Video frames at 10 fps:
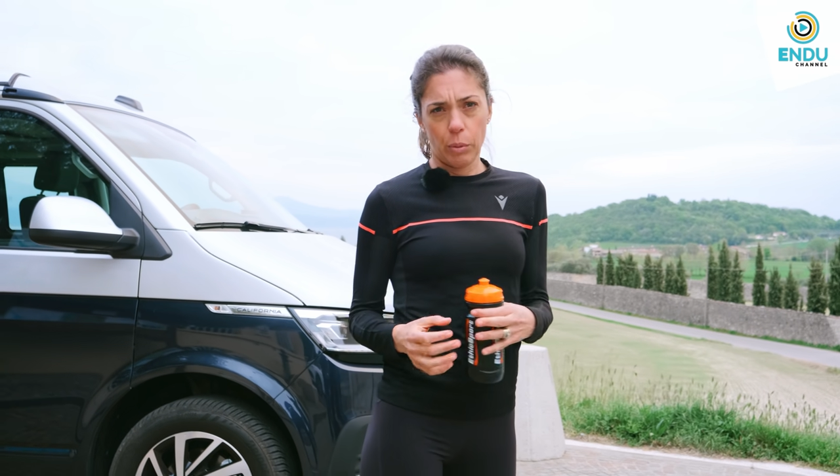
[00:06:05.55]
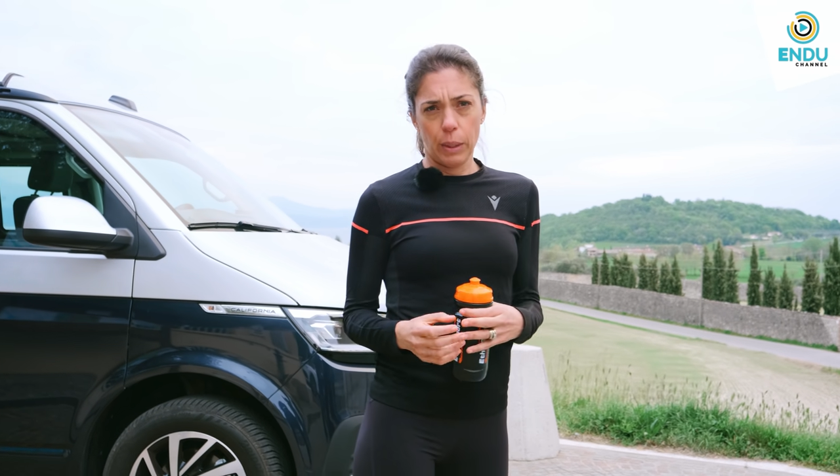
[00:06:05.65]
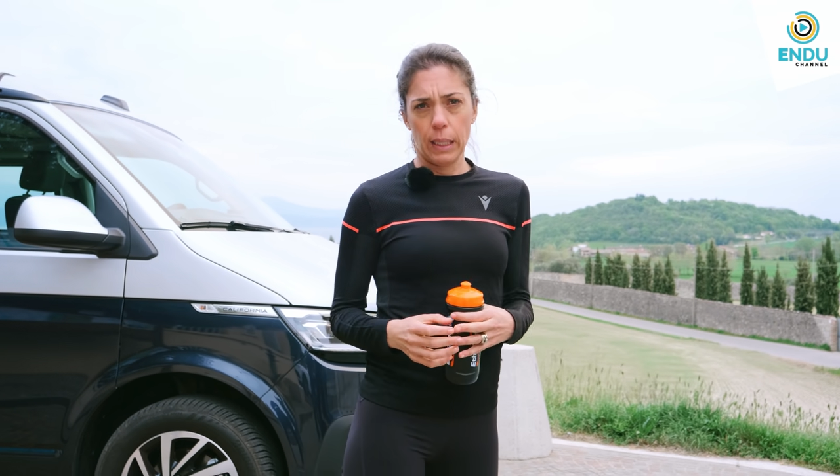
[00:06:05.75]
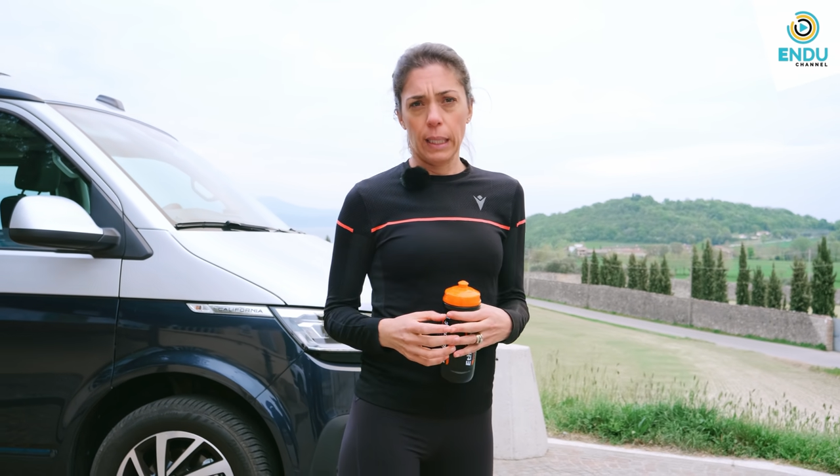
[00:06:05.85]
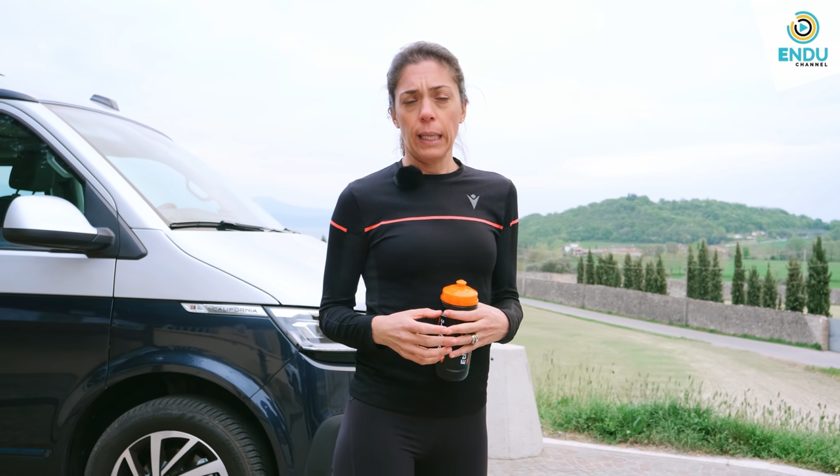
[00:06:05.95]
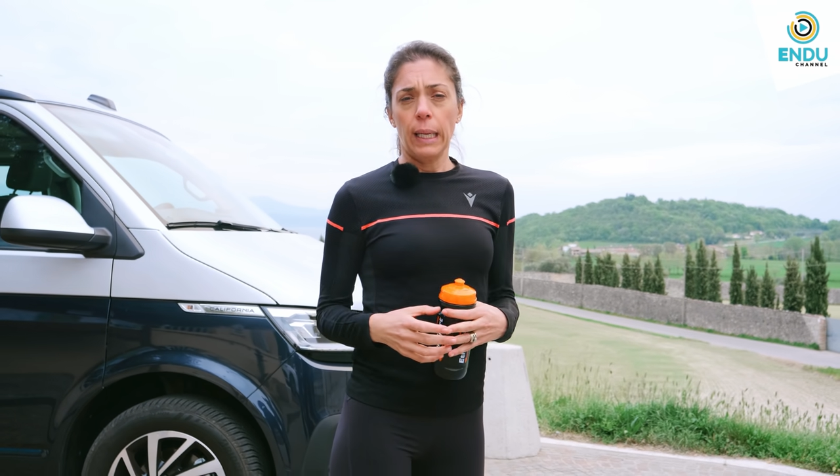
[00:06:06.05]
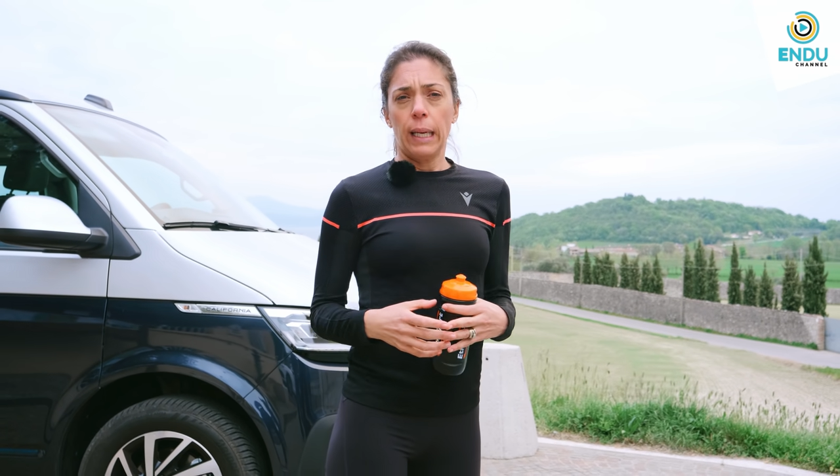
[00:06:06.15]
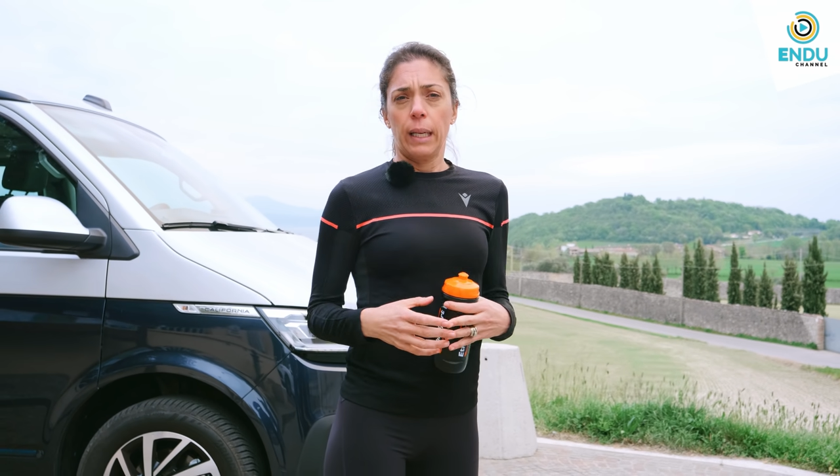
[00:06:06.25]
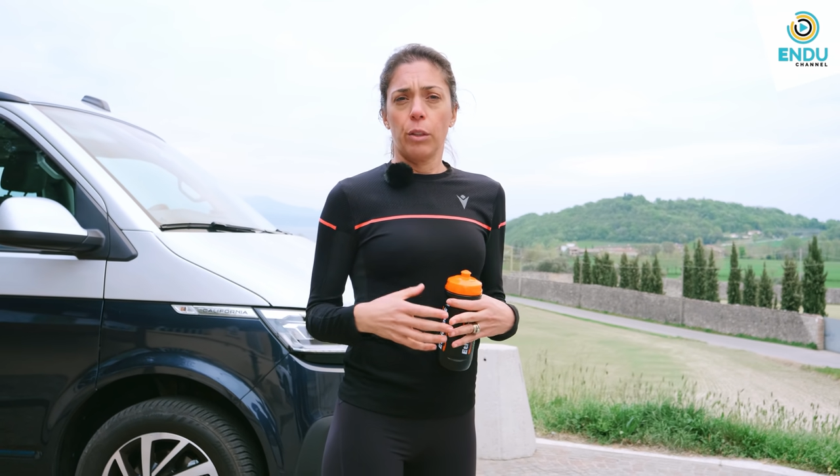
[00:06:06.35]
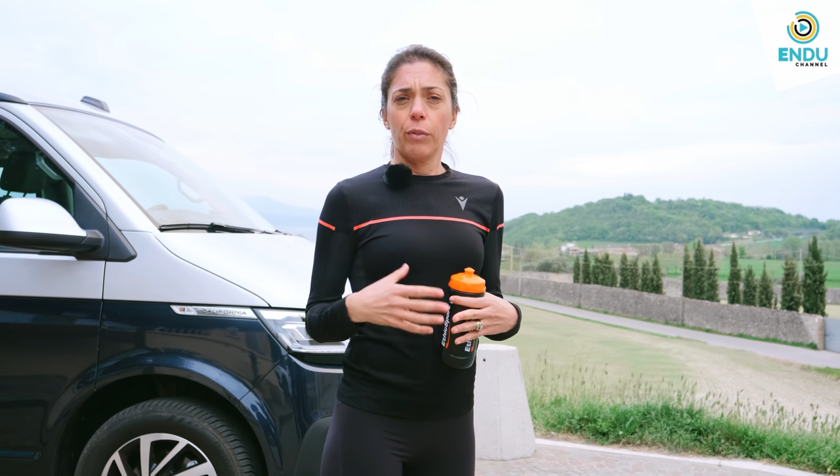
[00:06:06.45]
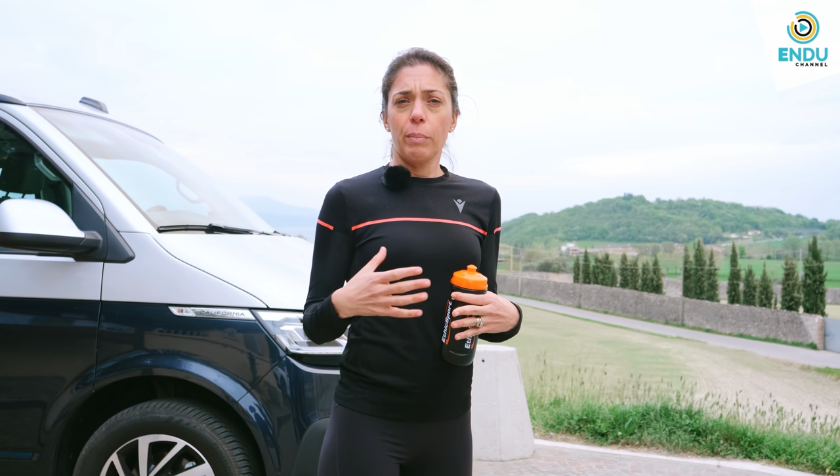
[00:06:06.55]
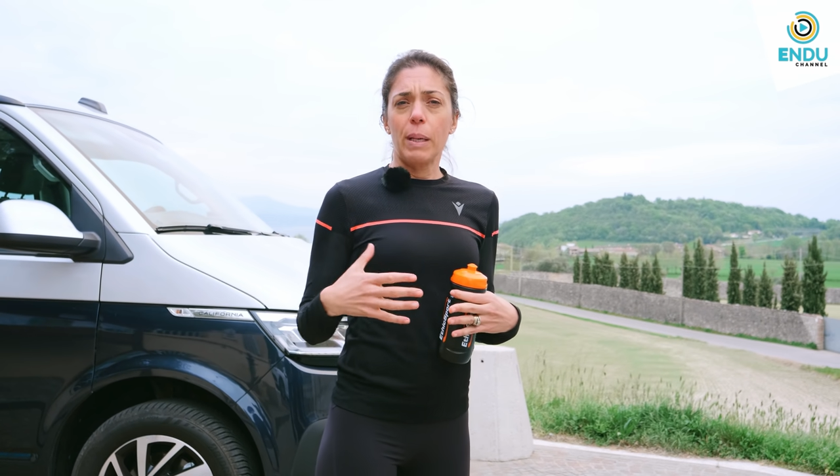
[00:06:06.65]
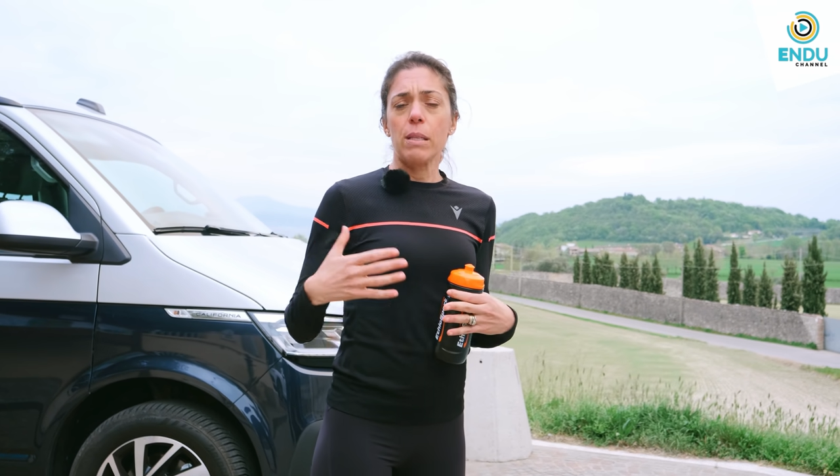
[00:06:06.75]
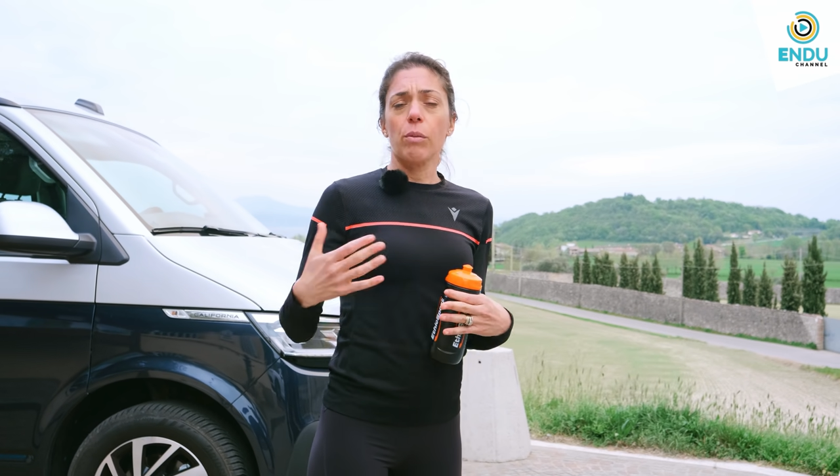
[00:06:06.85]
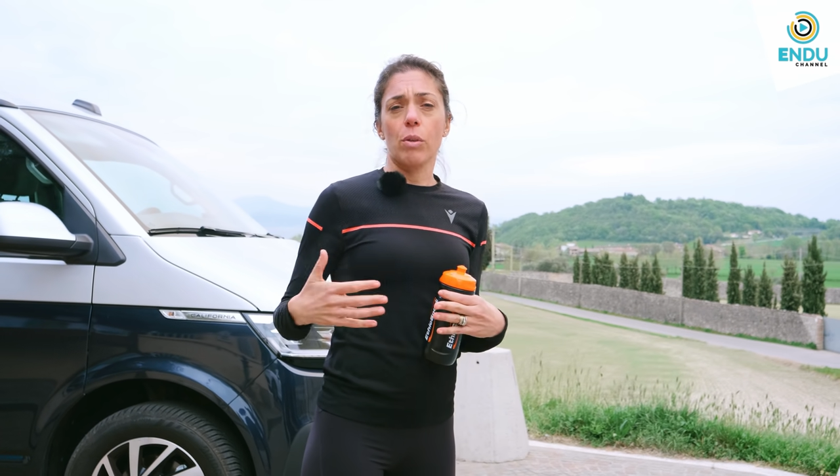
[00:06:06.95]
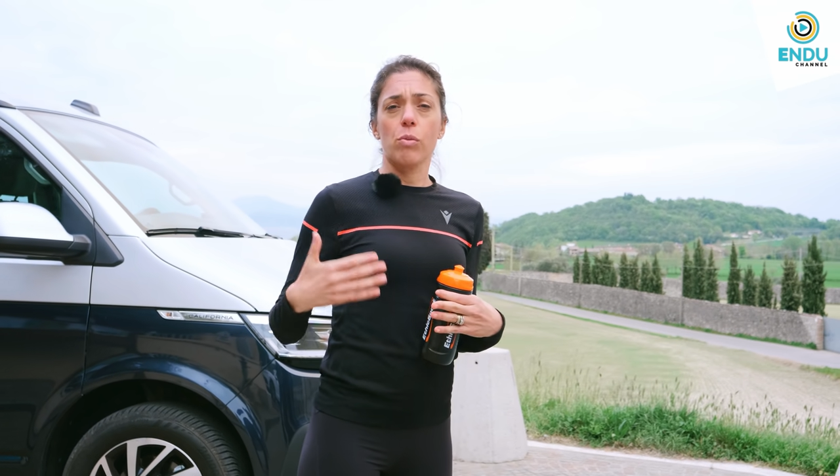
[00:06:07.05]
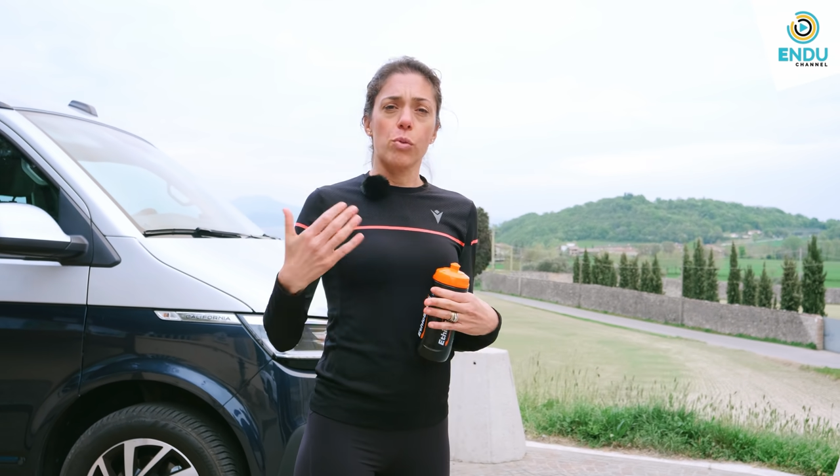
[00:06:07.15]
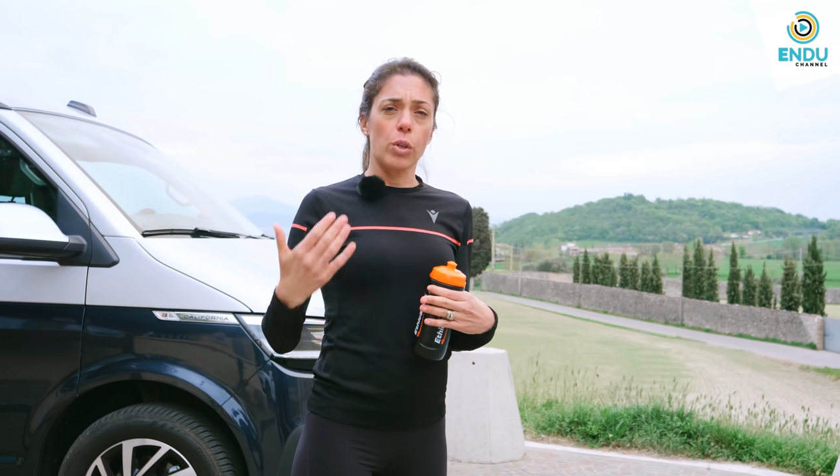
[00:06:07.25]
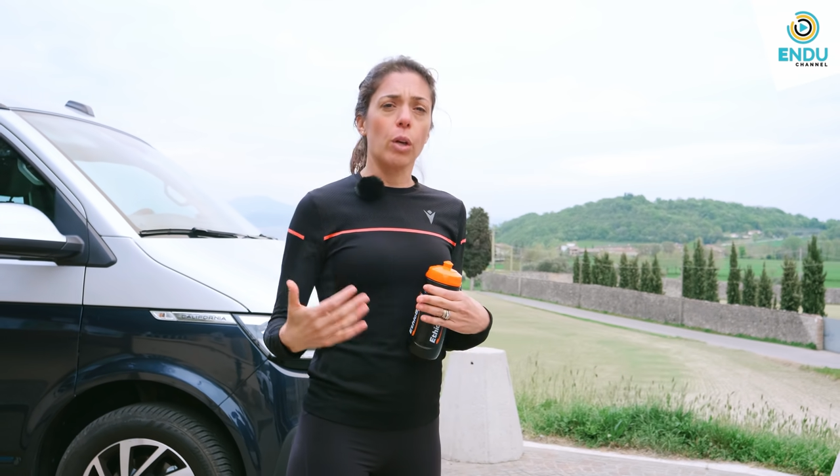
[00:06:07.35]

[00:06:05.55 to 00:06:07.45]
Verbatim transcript: quindi eh, dovrebbe essere un'assunzione